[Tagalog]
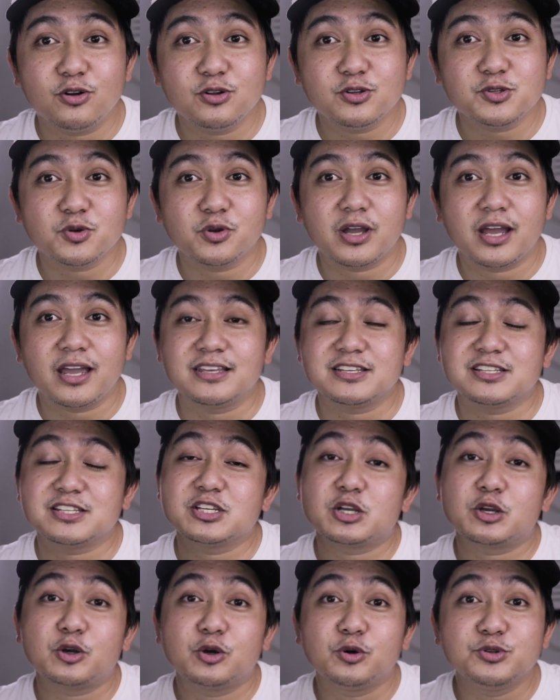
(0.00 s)
also
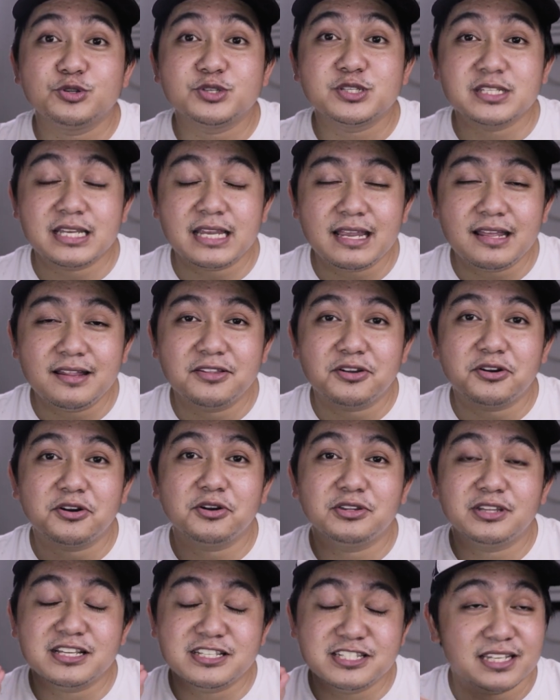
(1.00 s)
guys, consider the